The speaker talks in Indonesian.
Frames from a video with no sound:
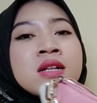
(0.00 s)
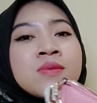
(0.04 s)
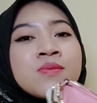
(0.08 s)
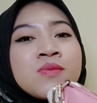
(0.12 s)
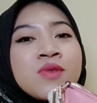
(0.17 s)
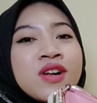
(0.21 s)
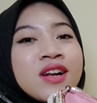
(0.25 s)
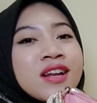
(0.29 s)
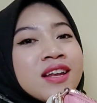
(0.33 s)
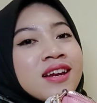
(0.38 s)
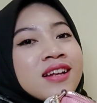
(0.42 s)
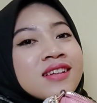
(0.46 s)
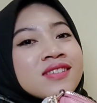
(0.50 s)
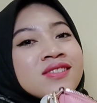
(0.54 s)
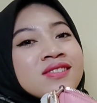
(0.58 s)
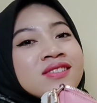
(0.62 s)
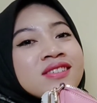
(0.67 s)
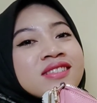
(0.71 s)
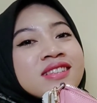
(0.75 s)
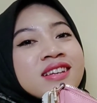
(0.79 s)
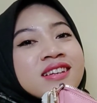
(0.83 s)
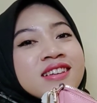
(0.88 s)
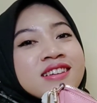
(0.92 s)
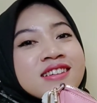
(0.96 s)
boleh
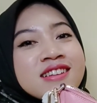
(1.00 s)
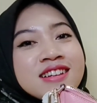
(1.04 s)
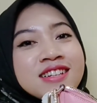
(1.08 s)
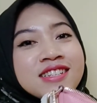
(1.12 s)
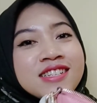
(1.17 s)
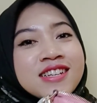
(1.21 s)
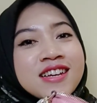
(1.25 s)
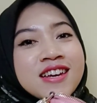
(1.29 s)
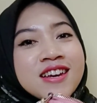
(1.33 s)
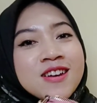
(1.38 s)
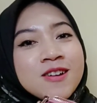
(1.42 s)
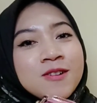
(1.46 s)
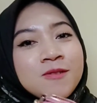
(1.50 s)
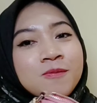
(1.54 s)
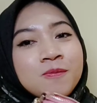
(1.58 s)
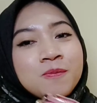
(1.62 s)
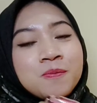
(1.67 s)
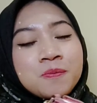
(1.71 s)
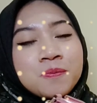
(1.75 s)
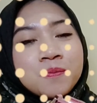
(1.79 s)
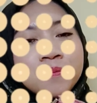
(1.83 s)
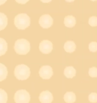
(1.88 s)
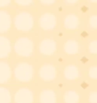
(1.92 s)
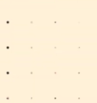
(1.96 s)
langsung ditanyain aja.
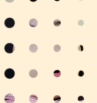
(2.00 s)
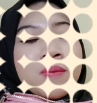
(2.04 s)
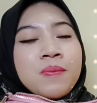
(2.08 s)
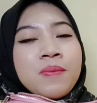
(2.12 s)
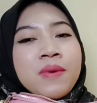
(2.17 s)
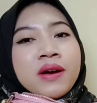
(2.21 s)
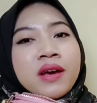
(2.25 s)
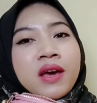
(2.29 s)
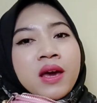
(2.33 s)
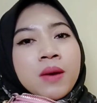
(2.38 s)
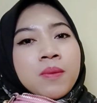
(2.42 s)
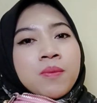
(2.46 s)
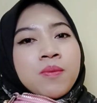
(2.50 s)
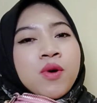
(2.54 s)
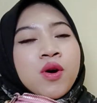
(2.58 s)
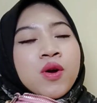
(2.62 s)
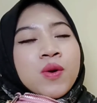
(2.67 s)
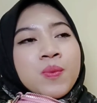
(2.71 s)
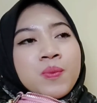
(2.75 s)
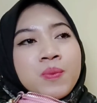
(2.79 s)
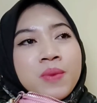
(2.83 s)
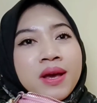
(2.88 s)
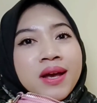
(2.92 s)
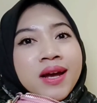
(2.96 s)
Suka pakai
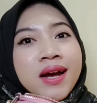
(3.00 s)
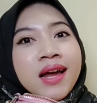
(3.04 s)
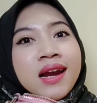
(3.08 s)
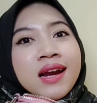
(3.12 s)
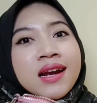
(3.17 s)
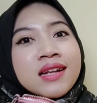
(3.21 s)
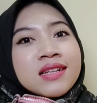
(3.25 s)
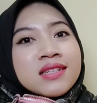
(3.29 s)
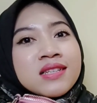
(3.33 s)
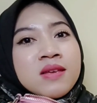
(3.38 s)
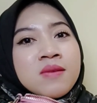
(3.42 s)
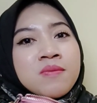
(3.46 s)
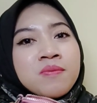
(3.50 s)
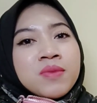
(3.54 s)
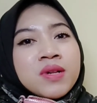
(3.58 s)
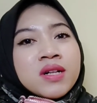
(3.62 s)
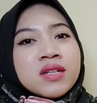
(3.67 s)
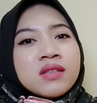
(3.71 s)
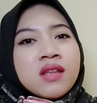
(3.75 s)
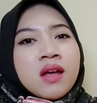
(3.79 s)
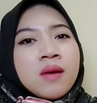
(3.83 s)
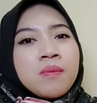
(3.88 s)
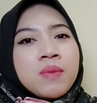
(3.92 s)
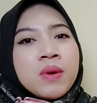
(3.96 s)
phone bag karena
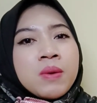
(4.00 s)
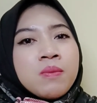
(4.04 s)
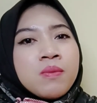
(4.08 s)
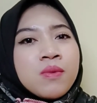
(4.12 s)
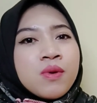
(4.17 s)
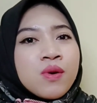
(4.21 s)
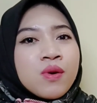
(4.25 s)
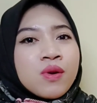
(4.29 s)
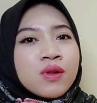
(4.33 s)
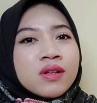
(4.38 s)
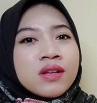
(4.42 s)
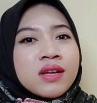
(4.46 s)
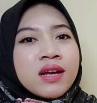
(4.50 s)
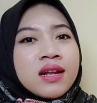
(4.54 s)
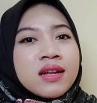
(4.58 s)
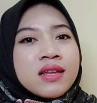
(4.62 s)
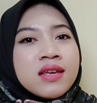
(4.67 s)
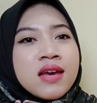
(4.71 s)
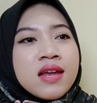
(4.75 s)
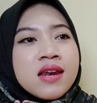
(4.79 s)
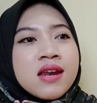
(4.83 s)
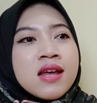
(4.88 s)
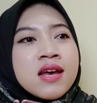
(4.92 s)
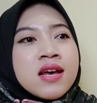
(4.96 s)
simple, tapi menurut
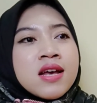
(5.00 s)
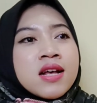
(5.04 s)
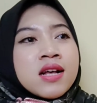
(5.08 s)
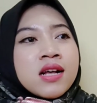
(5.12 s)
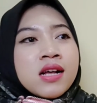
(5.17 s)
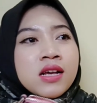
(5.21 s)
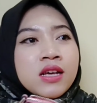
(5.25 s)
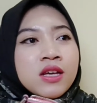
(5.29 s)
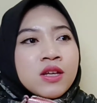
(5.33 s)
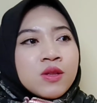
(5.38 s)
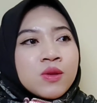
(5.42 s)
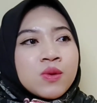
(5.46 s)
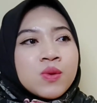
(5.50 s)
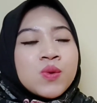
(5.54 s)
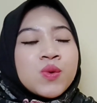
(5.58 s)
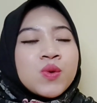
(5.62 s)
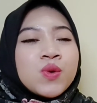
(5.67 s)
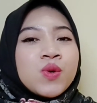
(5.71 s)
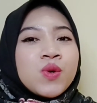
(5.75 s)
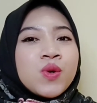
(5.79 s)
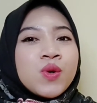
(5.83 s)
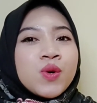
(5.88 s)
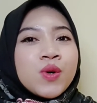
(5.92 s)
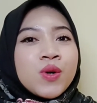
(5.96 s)
kalian
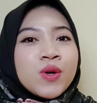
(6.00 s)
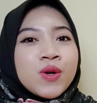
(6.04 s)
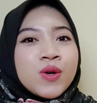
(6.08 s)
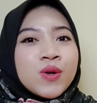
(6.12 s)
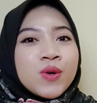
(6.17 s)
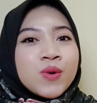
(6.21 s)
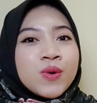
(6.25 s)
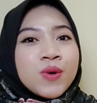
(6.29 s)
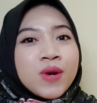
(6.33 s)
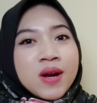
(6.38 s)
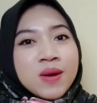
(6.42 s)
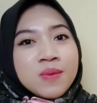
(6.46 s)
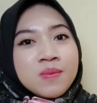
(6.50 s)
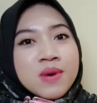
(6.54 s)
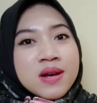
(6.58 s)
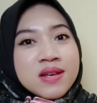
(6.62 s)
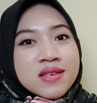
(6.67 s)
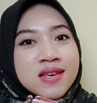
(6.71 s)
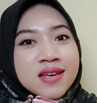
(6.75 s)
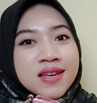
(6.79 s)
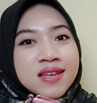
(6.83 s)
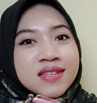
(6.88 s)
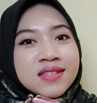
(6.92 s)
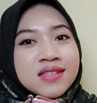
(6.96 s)
itu uh, kurang
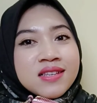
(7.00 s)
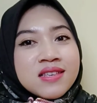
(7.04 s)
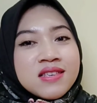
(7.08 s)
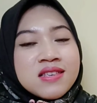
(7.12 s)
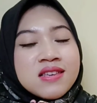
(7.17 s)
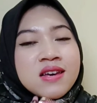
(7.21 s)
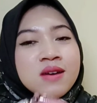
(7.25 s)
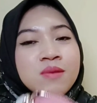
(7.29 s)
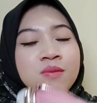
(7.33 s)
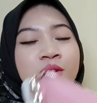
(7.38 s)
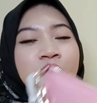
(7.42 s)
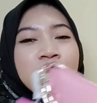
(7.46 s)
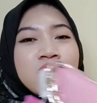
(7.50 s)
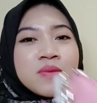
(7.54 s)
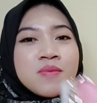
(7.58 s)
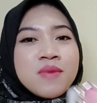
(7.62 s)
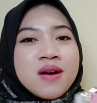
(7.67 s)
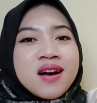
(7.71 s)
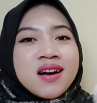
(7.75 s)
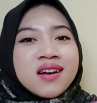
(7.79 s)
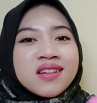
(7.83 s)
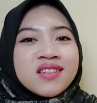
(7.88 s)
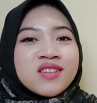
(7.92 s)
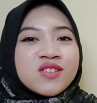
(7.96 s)
banyak isinya, boleh
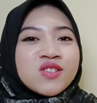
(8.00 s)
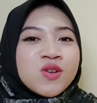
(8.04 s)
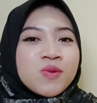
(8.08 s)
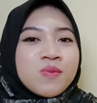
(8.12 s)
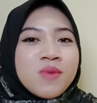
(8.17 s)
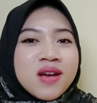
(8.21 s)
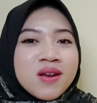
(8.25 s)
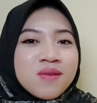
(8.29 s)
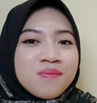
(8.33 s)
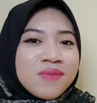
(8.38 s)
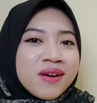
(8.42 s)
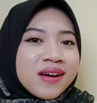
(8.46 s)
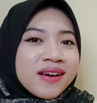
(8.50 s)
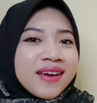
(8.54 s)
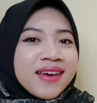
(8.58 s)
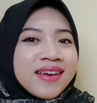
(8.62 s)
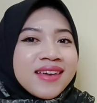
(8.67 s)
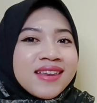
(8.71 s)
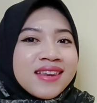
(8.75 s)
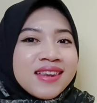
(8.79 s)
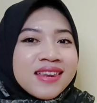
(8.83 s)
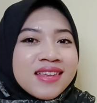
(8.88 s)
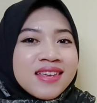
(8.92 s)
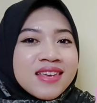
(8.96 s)
banget dicobain
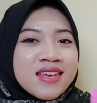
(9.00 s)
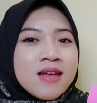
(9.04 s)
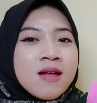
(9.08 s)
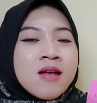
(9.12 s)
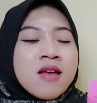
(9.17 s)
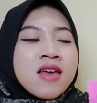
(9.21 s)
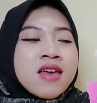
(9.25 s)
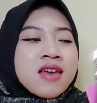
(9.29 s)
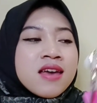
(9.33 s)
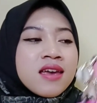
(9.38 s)
pakai ini.